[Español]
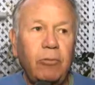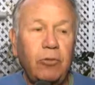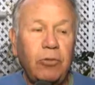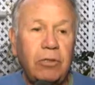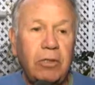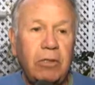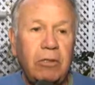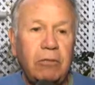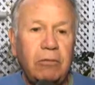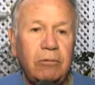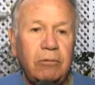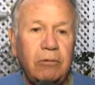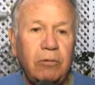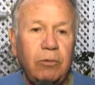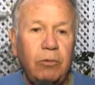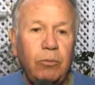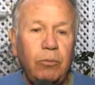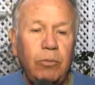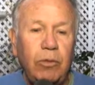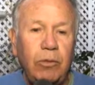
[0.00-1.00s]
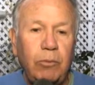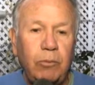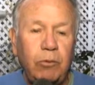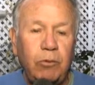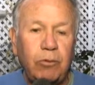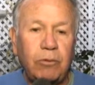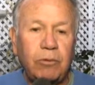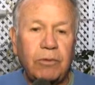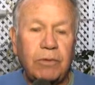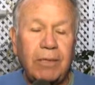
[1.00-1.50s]
del museo.
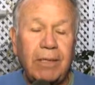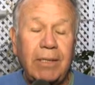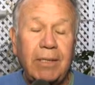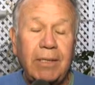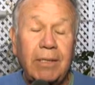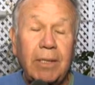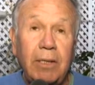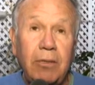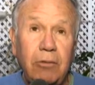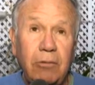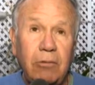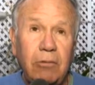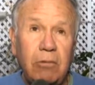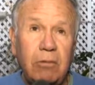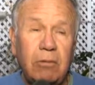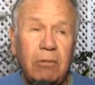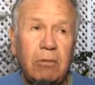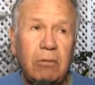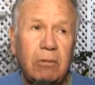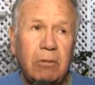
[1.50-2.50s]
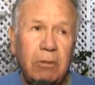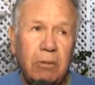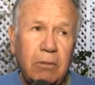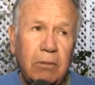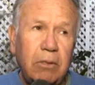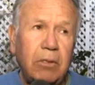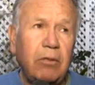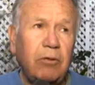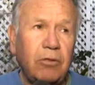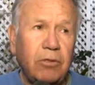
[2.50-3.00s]
Cumplimos seis años,
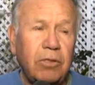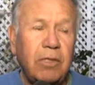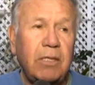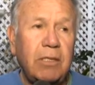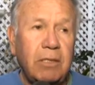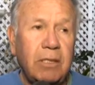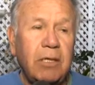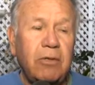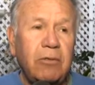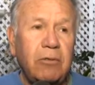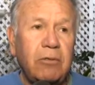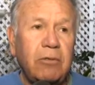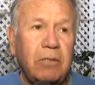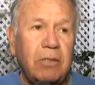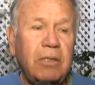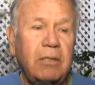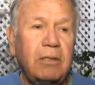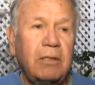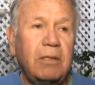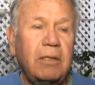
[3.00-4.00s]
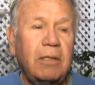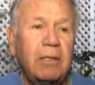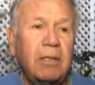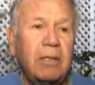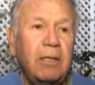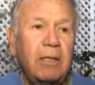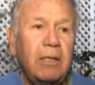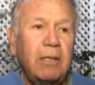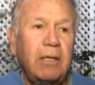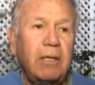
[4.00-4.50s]
cinco o seis años, sí.
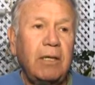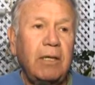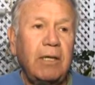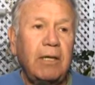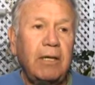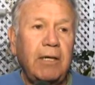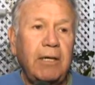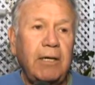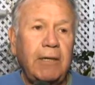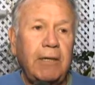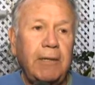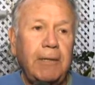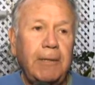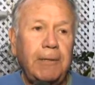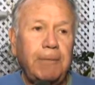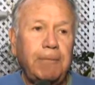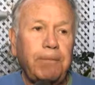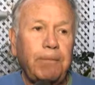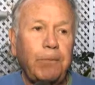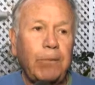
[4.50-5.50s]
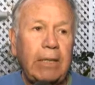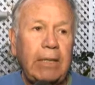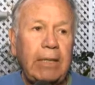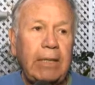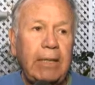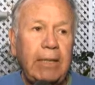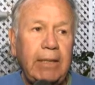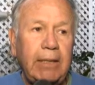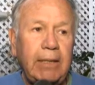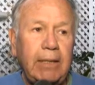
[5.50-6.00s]
Eh,
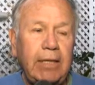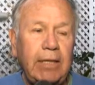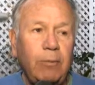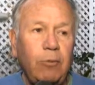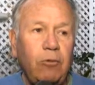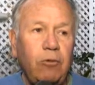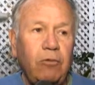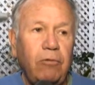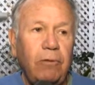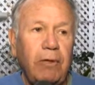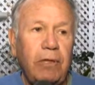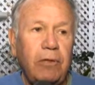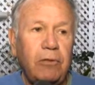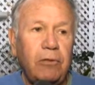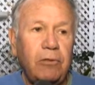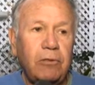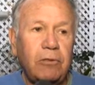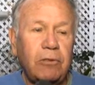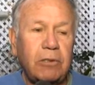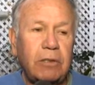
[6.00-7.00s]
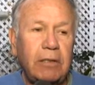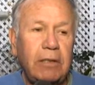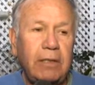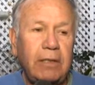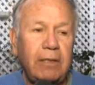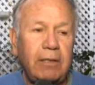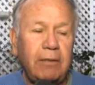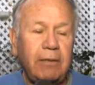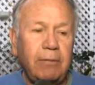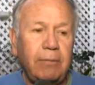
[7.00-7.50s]
que tenemos varios,
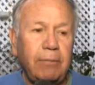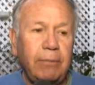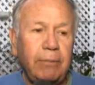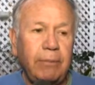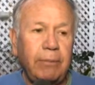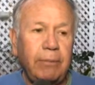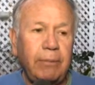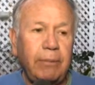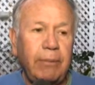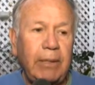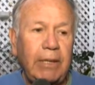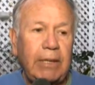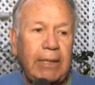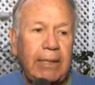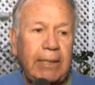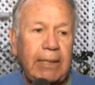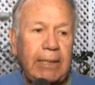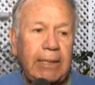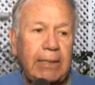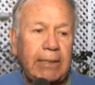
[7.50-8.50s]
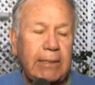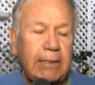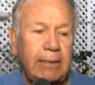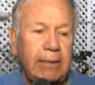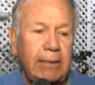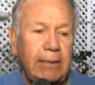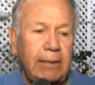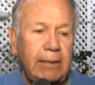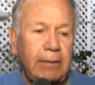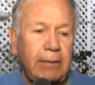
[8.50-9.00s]
eh, varias
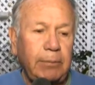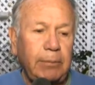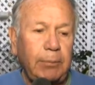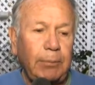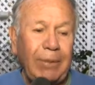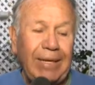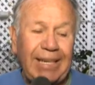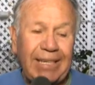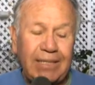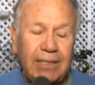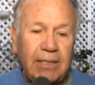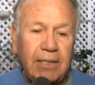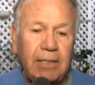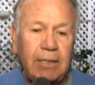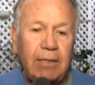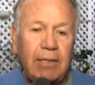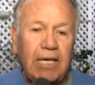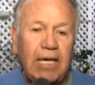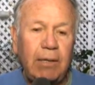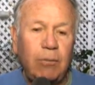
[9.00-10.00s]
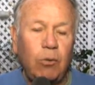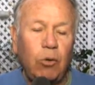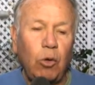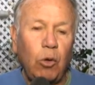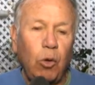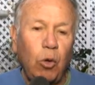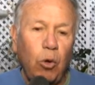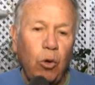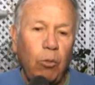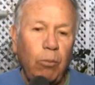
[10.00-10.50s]
eh, piezas, digamos,
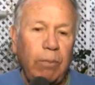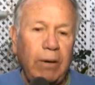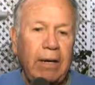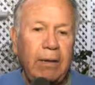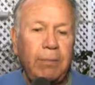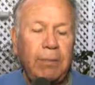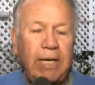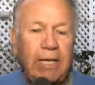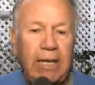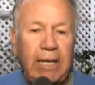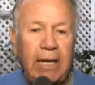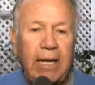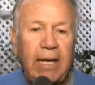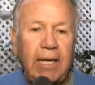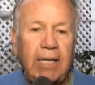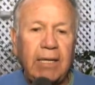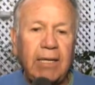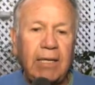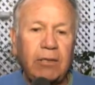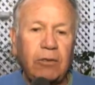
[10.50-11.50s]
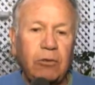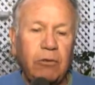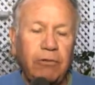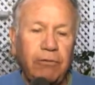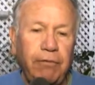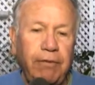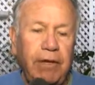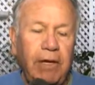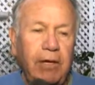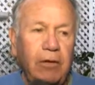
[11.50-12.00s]
copas, medallas,
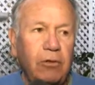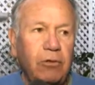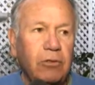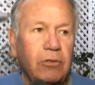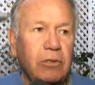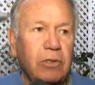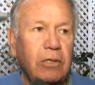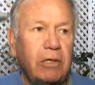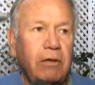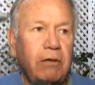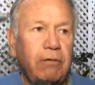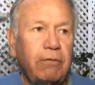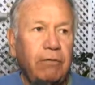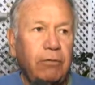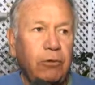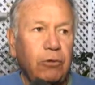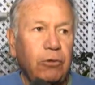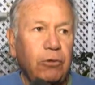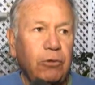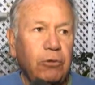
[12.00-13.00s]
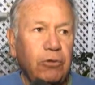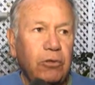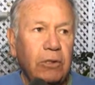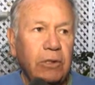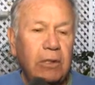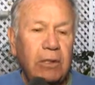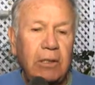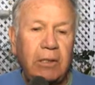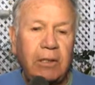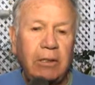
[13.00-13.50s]
trofeos, fotos
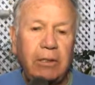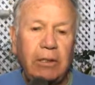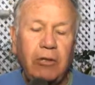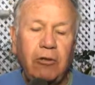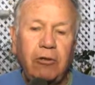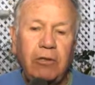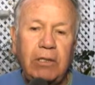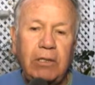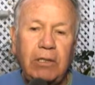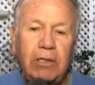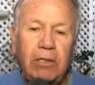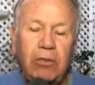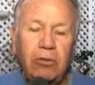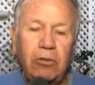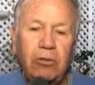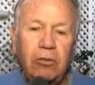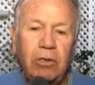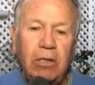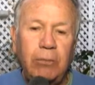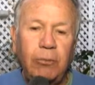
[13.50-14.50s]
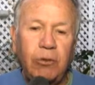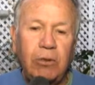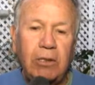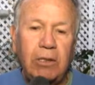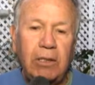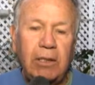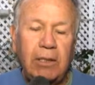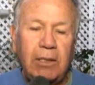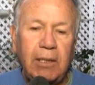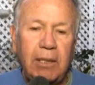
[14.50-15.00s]
de los distintos
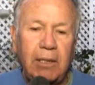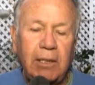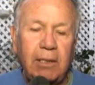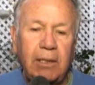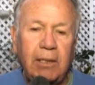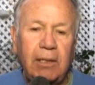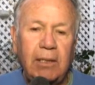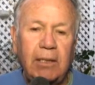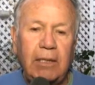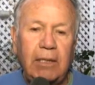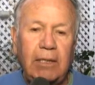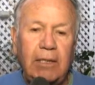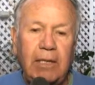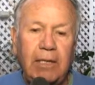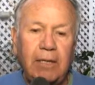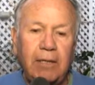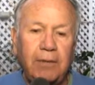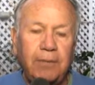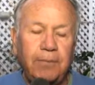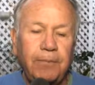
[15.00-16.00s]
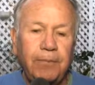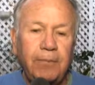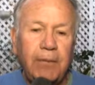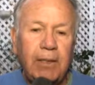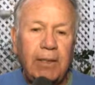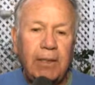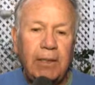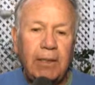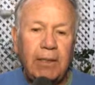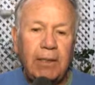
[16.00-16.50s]
deportistas de, Iquique.
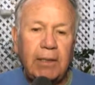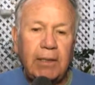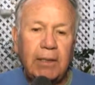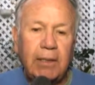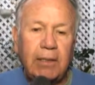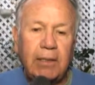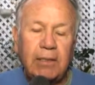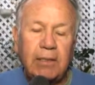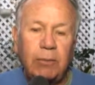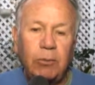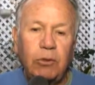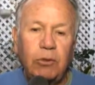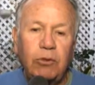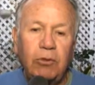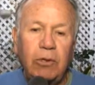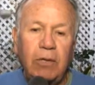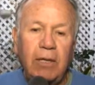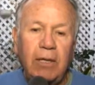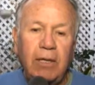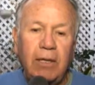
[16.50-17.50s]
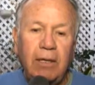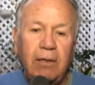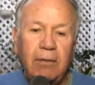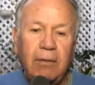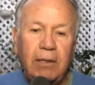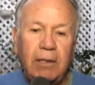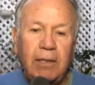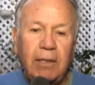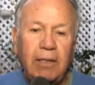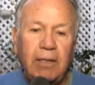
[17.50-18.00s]
En esa
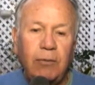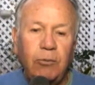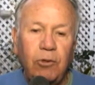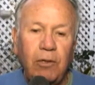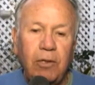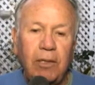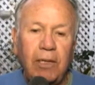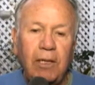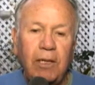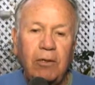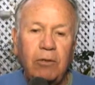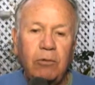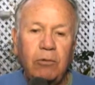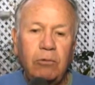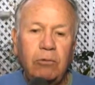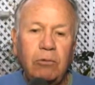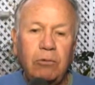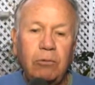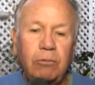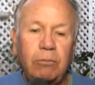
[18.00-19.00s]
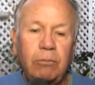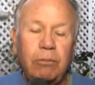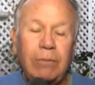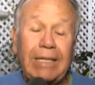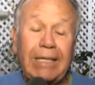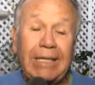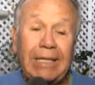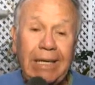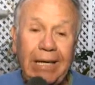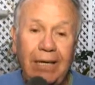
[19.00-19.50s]
oportunidad queremos darle un,
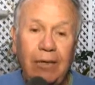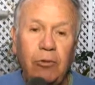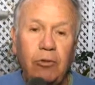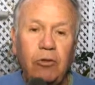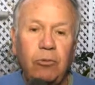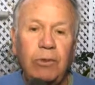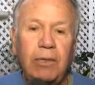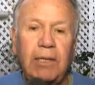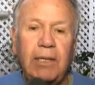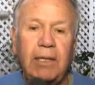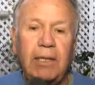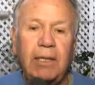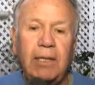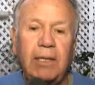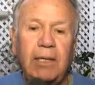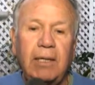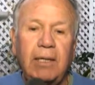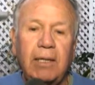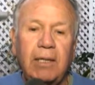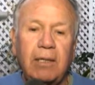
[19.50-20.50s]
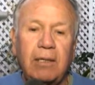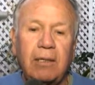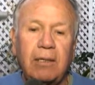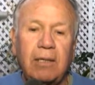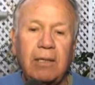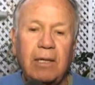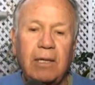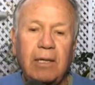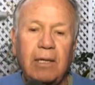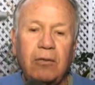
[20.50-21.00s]
brindarle un homenaje
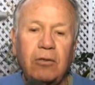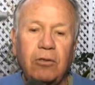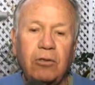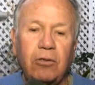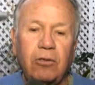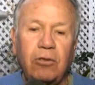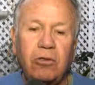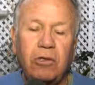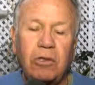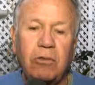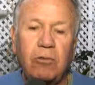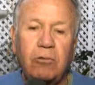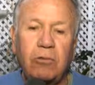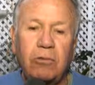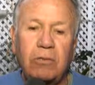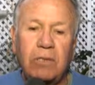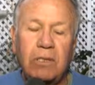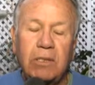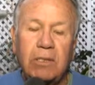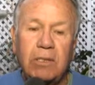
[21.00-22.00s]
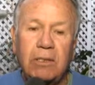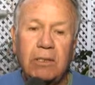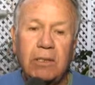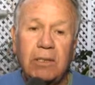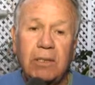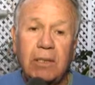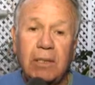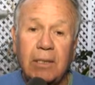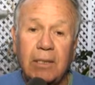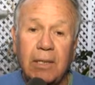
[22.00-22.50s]
al doctor Raúl
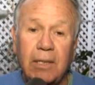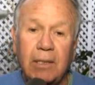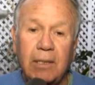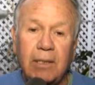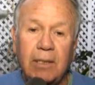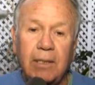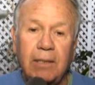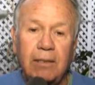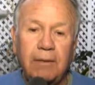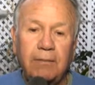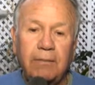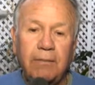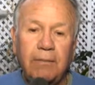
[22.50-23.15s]
Sierralta,